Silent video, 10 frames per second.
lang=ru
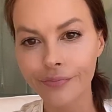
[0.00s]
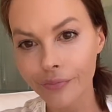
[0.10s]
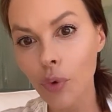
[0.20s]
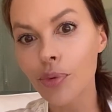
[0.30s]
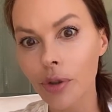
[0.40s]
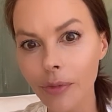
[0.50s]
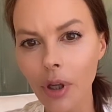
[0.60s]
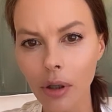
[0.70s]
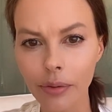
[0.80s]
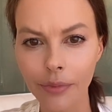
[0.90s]
в общем
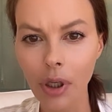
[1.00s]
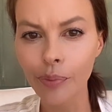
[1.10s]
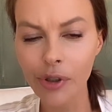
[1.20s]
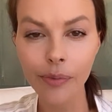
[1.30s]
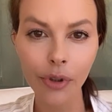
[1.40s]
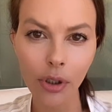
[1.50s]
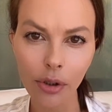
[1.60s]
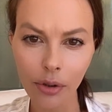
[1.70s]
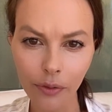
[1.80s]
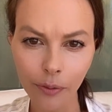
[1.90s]
так, да,
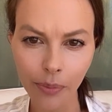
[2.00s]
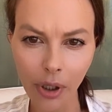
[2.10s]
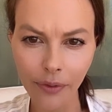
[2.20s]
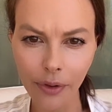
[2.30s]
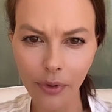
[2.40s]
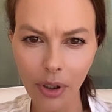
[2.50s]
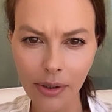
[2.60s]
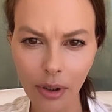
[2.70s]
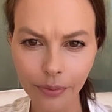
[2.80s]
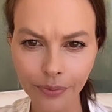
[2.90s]
посмотрите в правде в
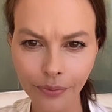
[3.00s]
глаза.